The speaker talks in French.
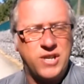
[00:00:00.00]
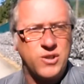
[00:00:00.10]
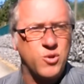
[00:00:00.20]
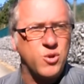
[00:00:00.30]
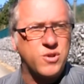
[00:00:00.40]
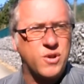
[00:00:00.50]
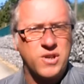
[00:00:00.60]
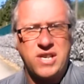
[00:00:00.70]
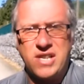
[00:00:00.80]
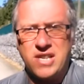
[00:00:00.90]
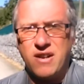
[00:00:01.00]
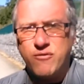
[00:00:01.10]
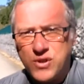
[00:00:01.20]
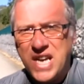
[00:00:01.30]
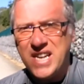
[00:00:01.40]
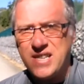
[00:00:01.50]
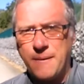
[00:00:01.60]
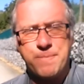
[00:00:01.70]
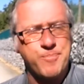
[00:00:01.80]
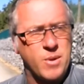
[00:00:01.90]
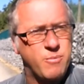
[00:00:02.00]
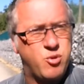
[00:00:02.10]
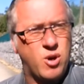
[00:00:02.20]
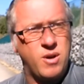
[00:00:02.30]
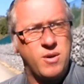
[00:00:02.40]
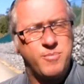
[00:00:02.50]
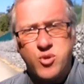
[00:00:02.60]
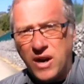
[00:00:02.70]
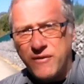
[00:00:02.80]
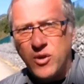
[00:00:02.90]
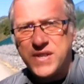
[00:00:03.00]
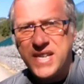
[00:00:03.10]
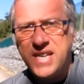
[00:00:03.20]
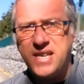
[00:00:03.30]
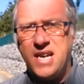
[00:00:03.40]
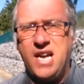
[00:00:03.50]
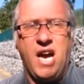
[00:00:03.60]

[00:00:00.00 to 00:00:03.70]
des autres qui, vous aident pour, avancer,